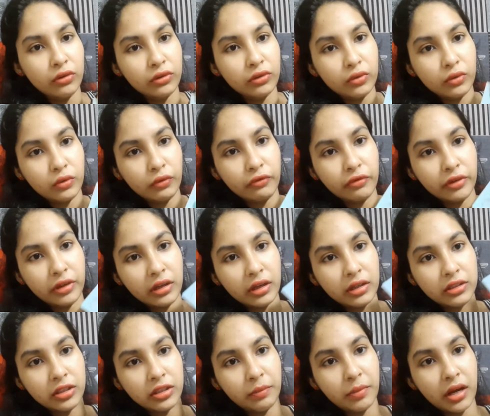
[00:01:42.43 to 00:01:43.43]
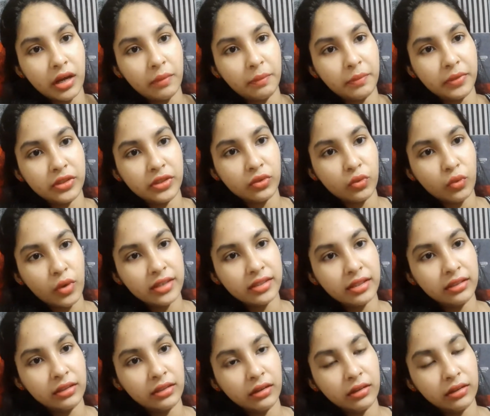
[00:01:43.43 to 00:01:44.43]
तो फिर जब आप इसको
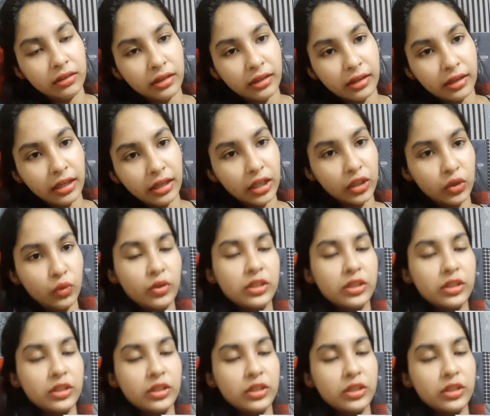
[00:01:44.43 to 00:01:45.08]
ऐसे टर्न करेंगे